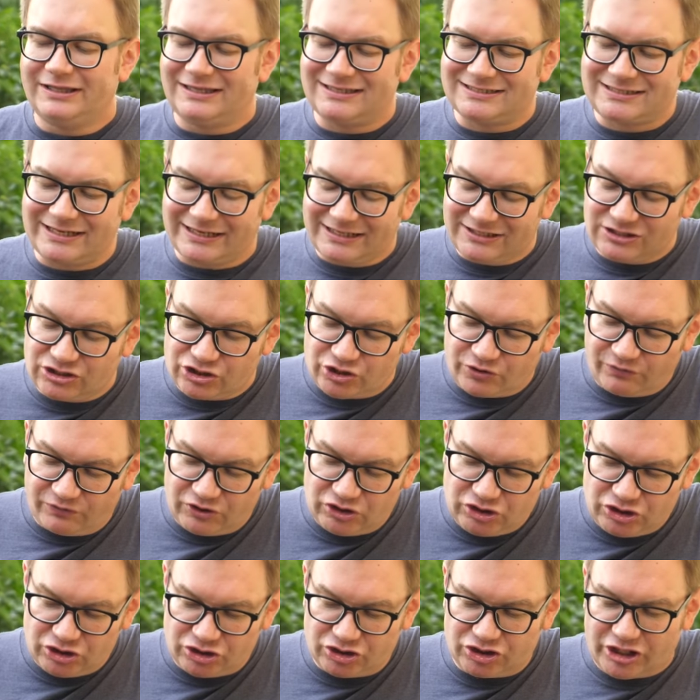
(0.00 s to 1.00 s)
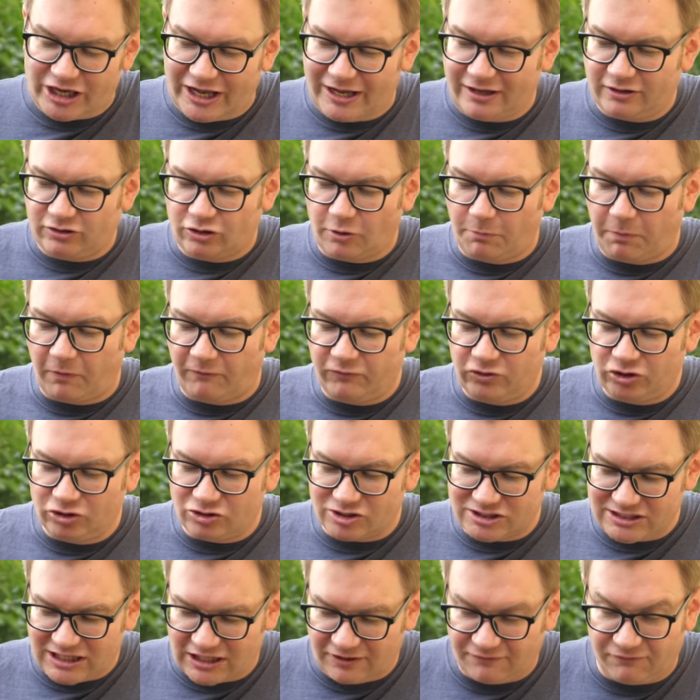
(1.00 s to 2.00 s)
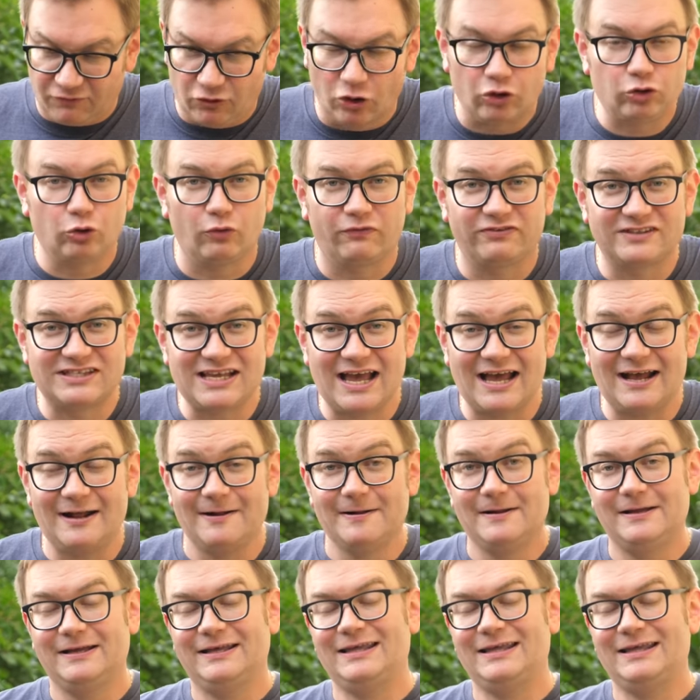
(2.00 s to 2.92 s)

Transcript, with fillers: Jeżeli gdzieś widzicie, to powinno stać w lodówce,